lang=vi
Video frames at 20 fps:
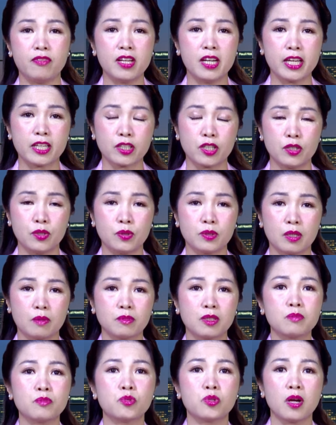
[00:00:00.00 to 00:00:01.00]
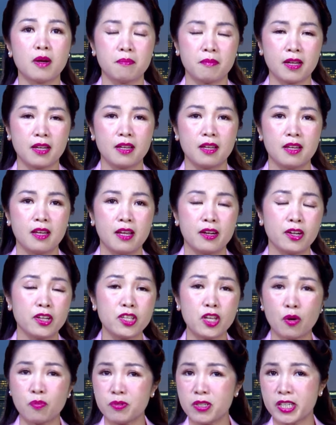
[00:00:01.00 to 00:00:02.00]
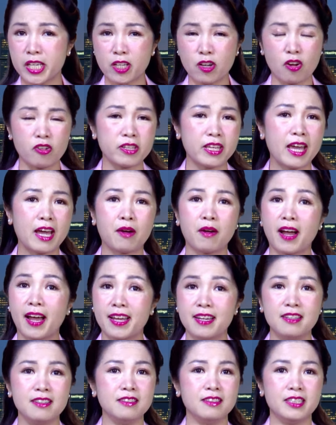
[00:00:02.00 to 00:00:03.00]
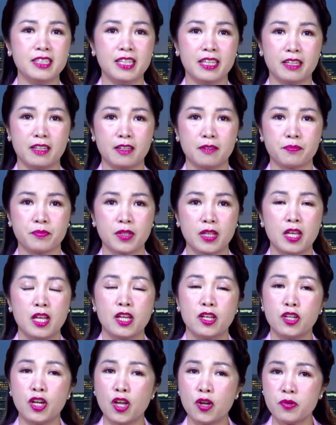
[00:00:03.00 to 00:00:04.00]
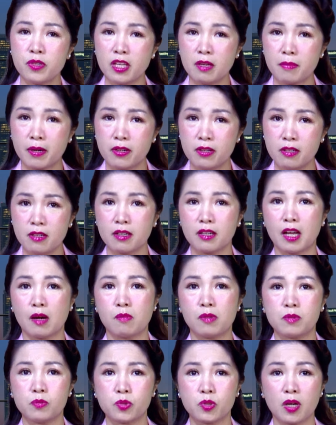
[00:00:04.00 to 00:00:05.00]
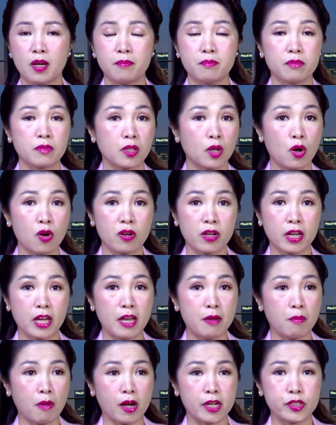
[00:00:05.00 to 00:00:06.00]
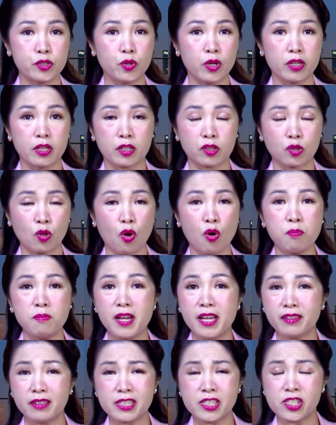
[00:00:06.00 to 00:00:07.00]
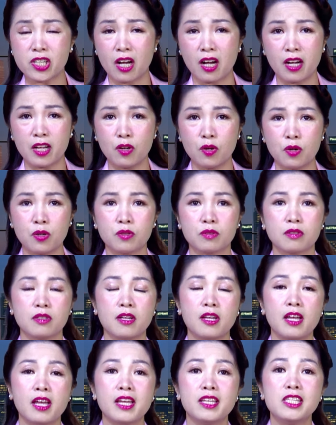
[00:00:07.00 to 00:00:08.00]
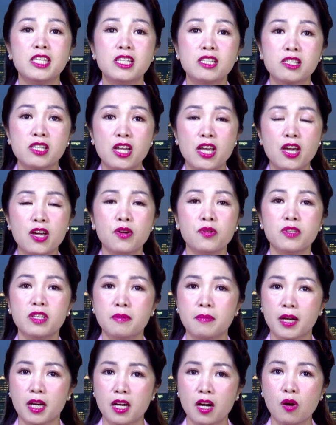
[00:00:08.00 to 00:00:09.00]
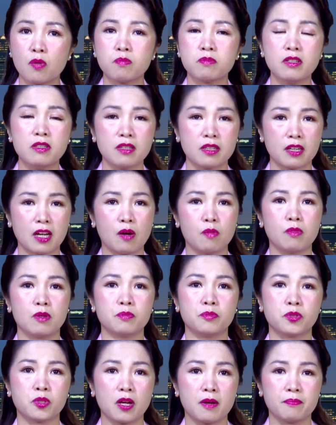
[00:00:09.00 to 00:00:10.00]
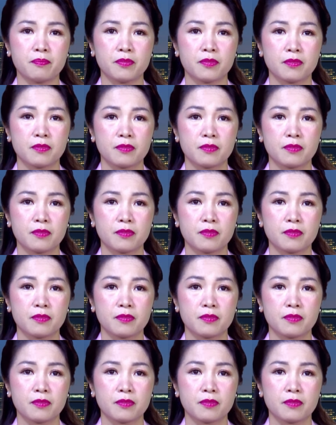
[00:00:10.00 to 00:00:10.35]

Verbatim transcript: với lại cựu tổng thống Trump á, nó giống như cái con dao hai lưỡi vậy đó. Nếu như mà được lòng ông Trump thì ok, mọi chuyện là tốt lên tới trời luôn. Nhưng nếu như mà không được lòng ông Trump